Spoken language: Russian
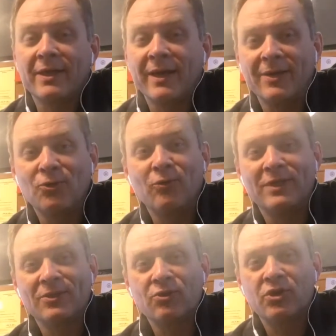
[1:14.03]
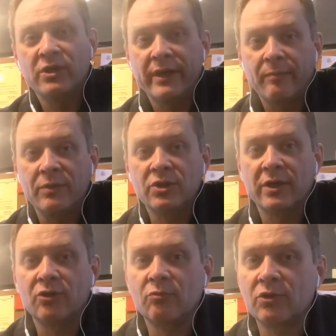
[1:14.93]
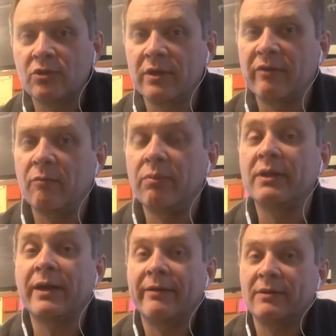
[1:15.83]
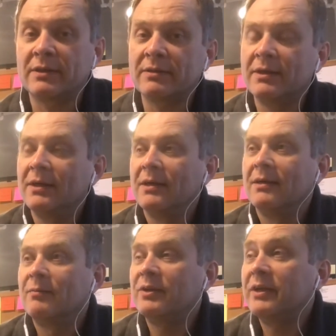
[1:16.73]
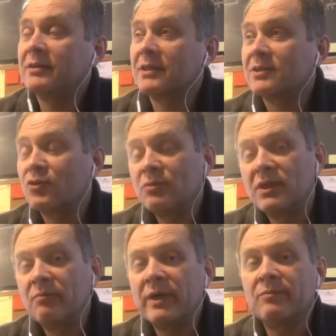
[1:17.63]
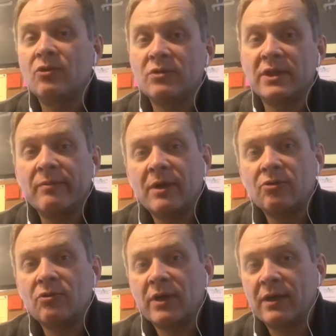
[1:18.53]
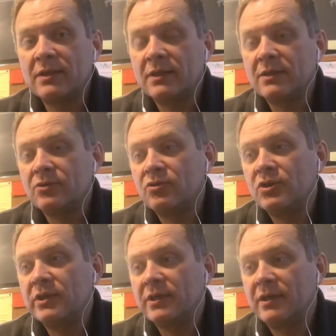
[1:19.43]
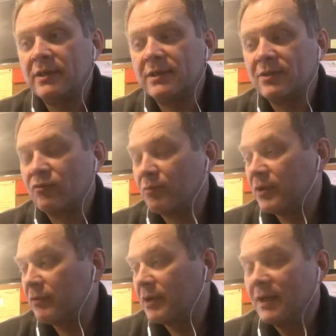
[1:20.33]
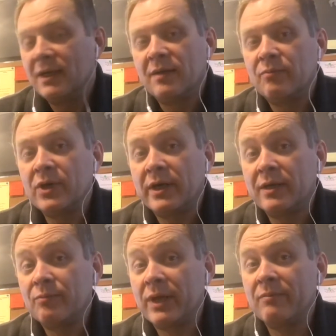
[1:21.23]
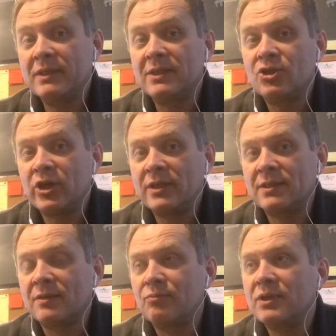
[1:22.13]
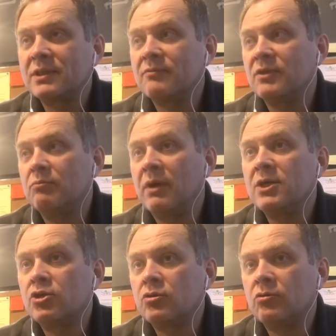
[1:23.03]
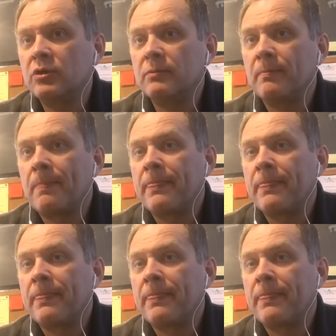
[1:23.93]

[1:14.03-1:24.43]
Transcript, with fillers: И такая новость очень необычная. Я думаю, что она вам понравится. Понравится особенно моим друзьям, которые хотят изучить английский. Ну, во-первых, Михаил прямо сейчас записывает большой